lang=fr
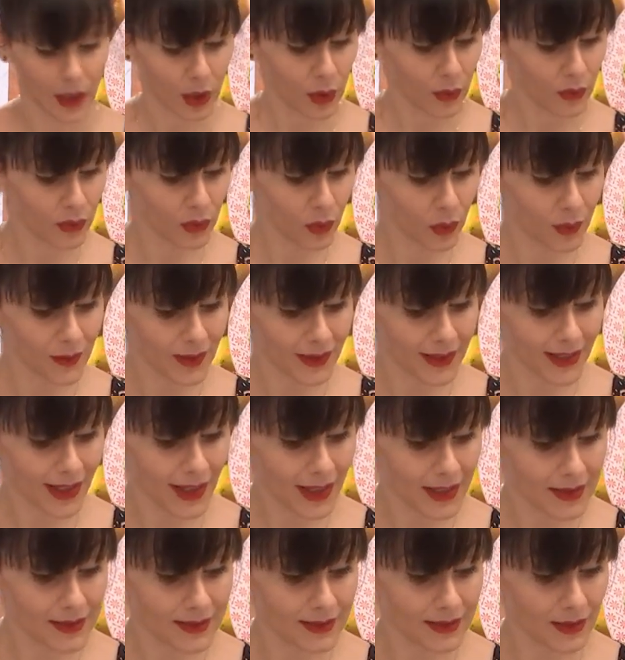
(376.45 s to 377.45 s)
sont des
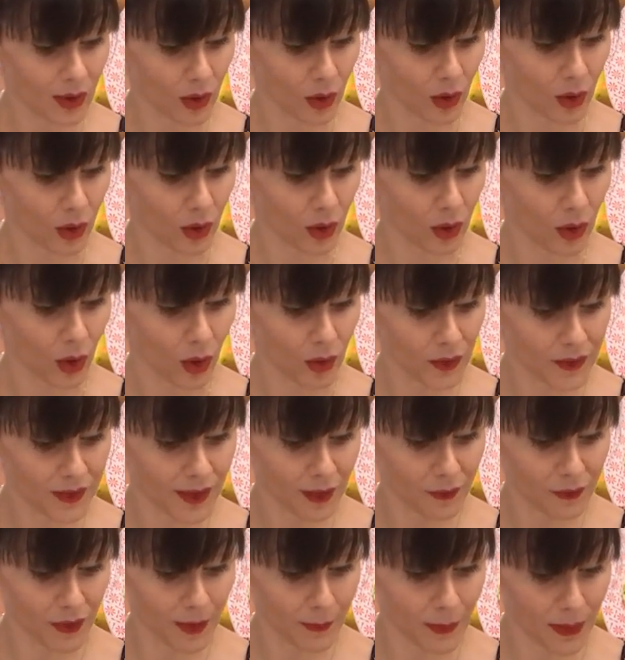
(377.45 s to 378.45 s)
graisses
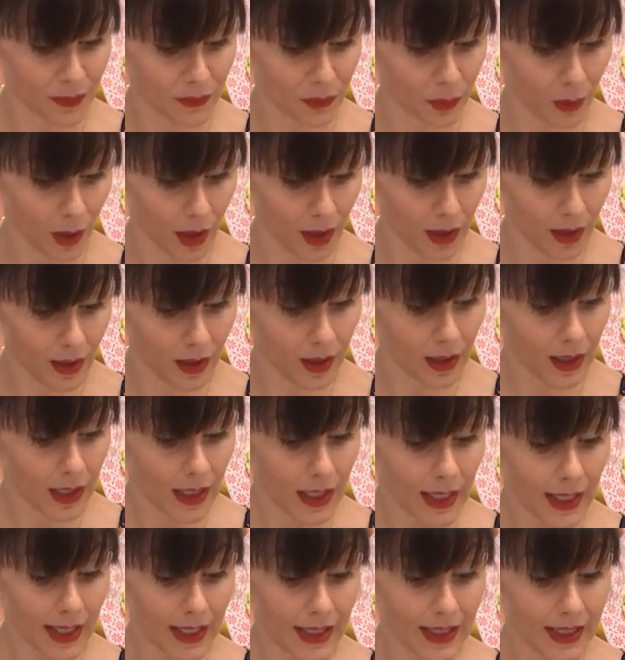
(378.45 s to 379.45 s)
anti-inflammatoires
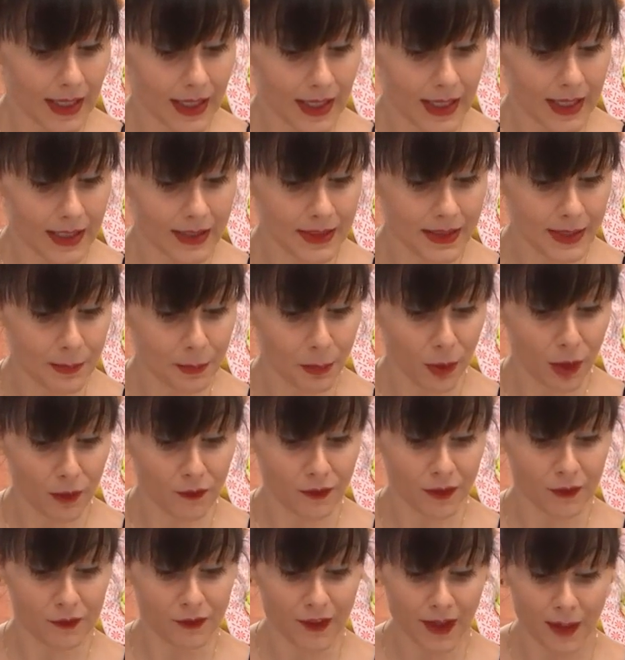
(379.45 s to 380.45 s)
et qui peuvent
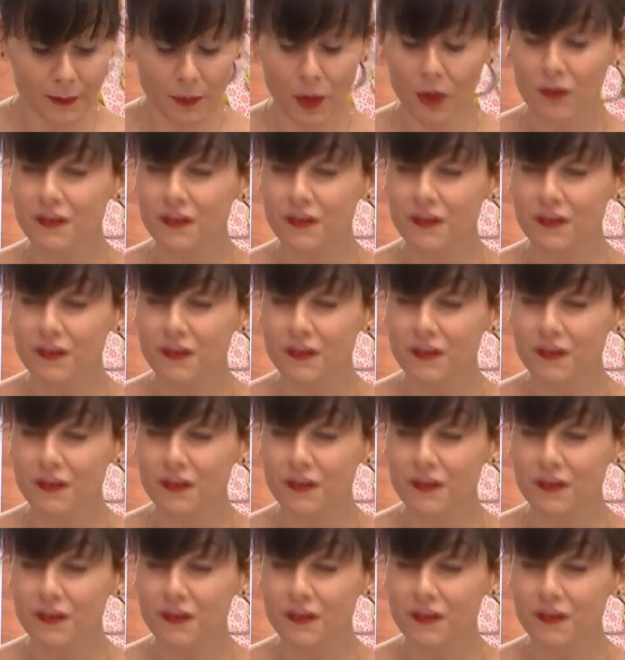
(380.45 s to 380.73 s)
vraiment